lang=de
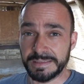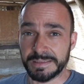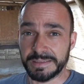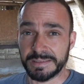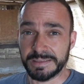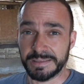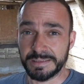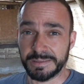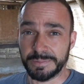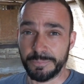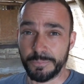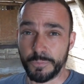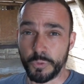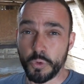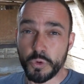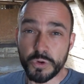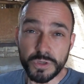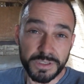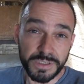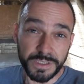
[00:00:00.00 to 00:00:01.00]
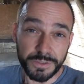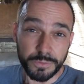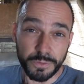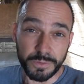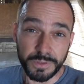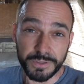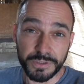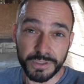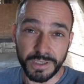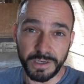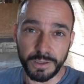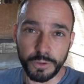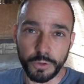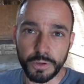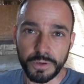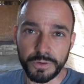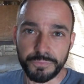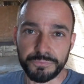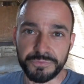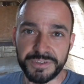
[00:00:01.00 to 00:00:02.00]
ähm, und natürlich
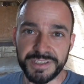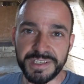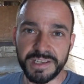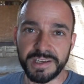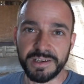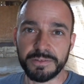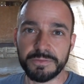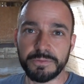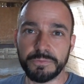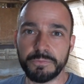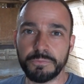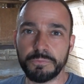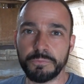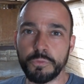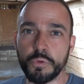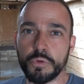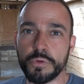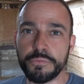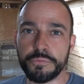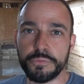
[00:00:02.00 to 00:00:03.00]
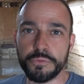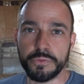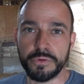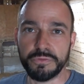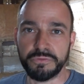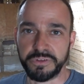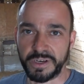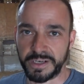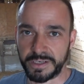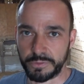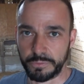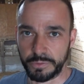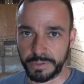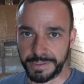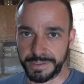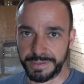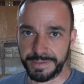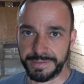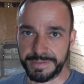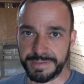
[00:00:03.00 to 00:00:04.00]
auch, wie der
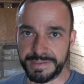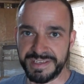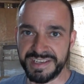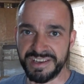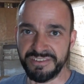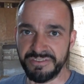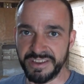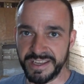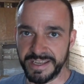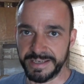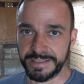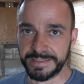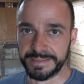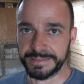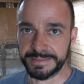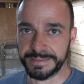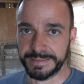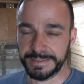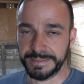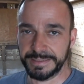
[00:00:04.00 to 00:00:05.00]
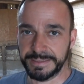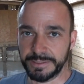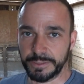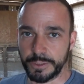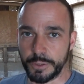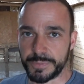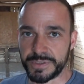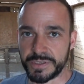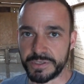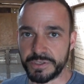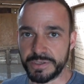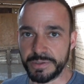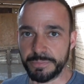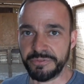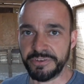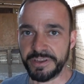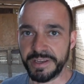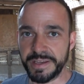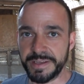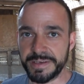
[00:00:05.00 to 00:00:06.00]
Wohlfühlfaktor dann hier wäre. Ob sich die
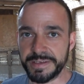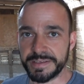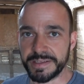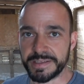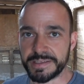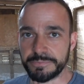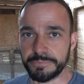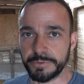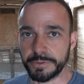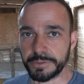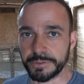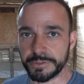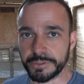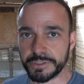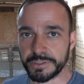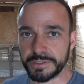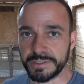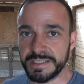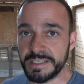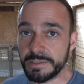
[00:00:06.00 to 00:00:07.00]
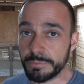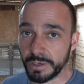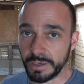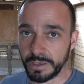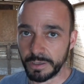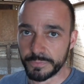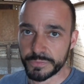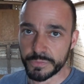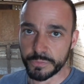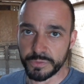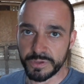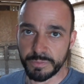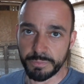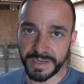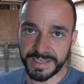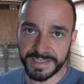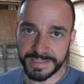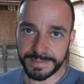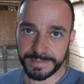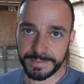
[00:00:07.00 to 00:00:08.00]
Pferde jetzt wirklich lieber auf so eine
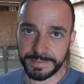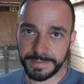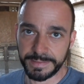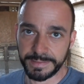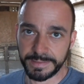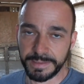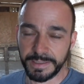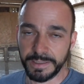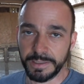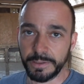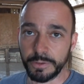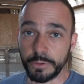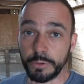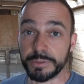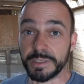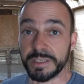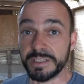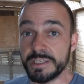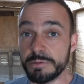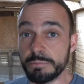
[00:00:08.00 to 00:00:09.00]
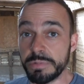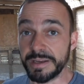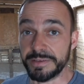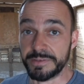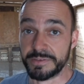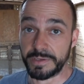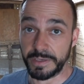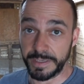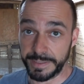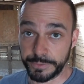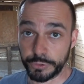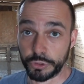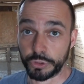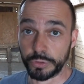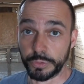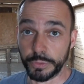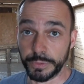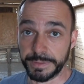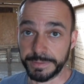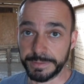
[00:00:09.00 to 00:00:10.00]
Matte legen oder lieber ins
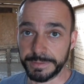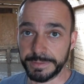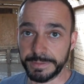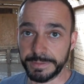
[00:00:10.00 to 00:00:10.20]
Einstreu.